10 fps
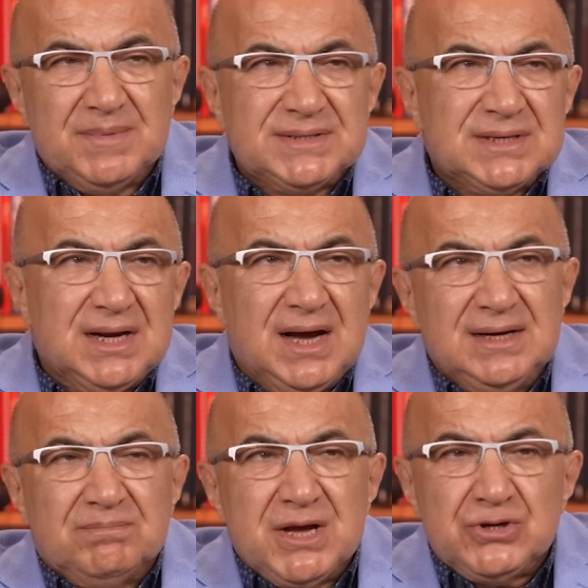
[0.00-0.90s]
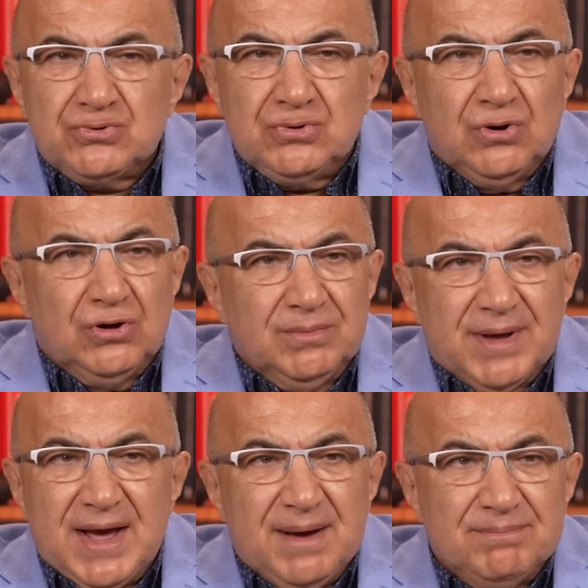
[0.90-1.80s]
Mesela meşgul
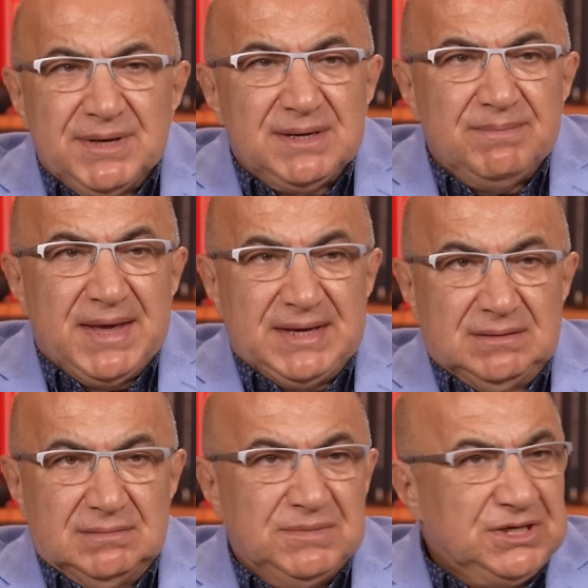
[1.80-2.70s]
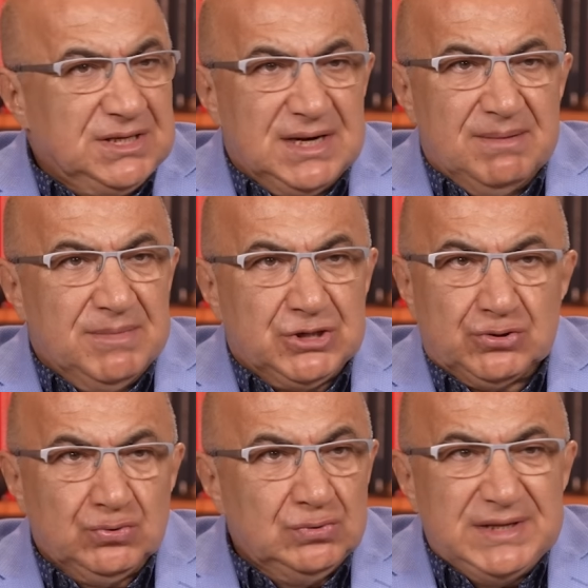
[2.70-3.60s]
olmayan bir beyin bir şeyle
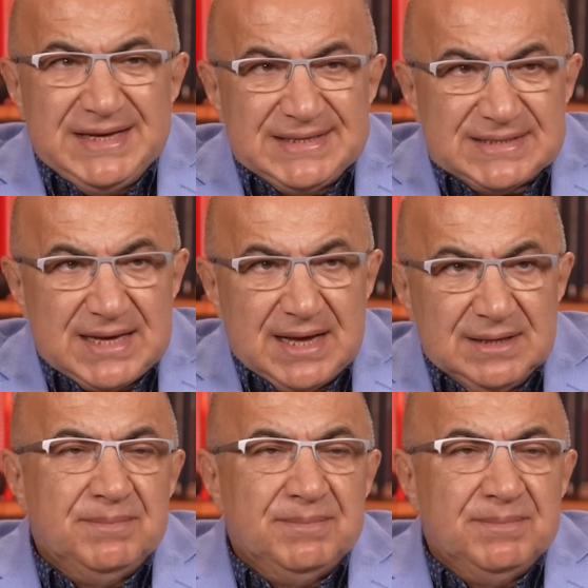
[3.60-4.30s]
meşgul değilse,